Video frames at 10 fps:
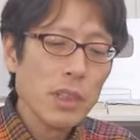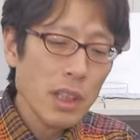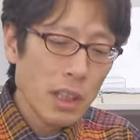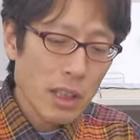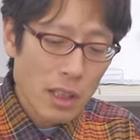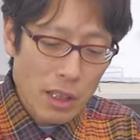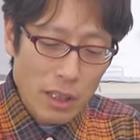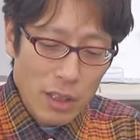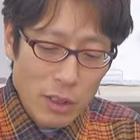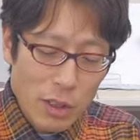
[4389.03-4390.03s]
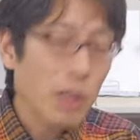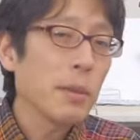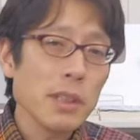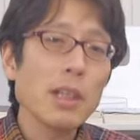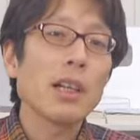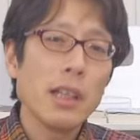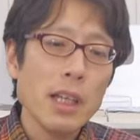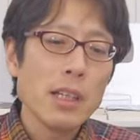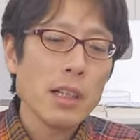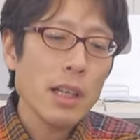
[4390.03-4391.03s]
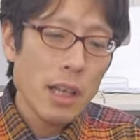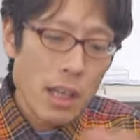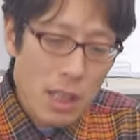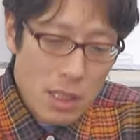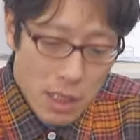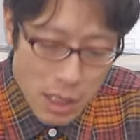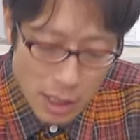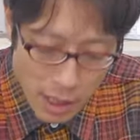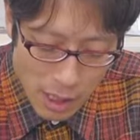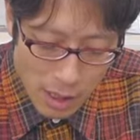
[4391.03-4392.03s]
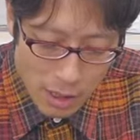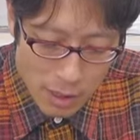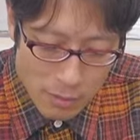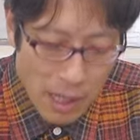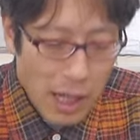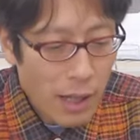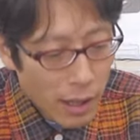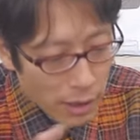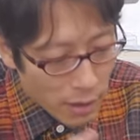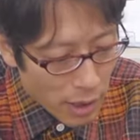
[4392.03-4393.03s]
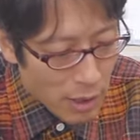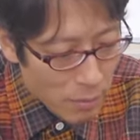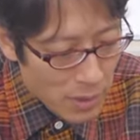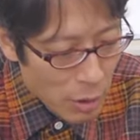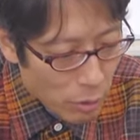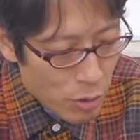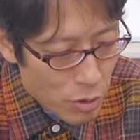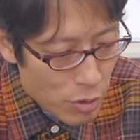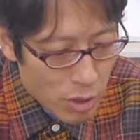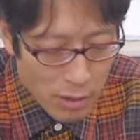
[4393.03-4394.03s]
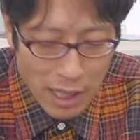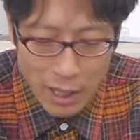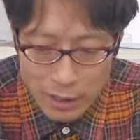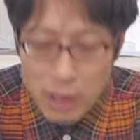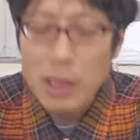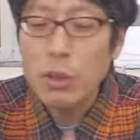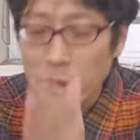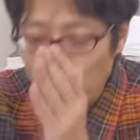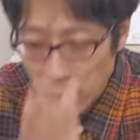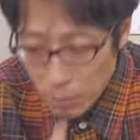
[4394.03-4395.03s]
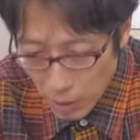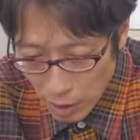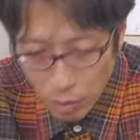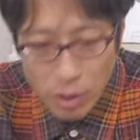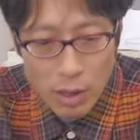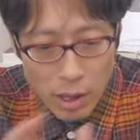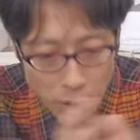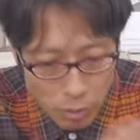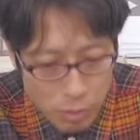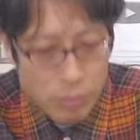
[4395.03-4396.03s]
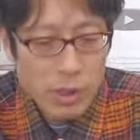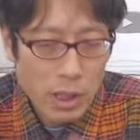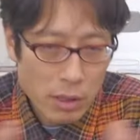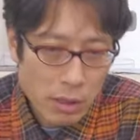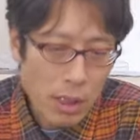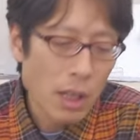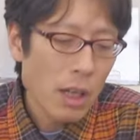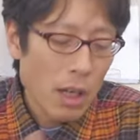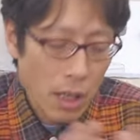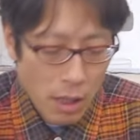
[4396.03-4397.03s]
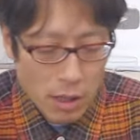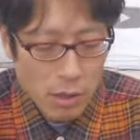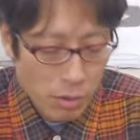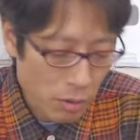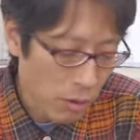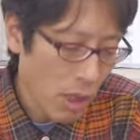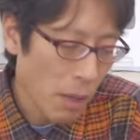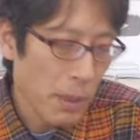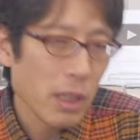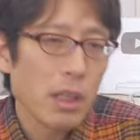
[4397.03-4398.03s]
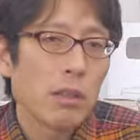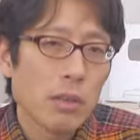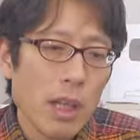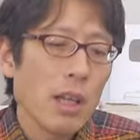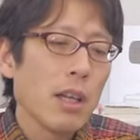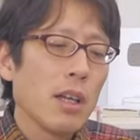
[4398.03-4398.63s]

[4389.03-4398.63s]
できませんからね。だから平時から、あえて、じゃあこの修理をあえて日本でやってもらおう。はい、こういうふうにやって、日本とアメリカのね、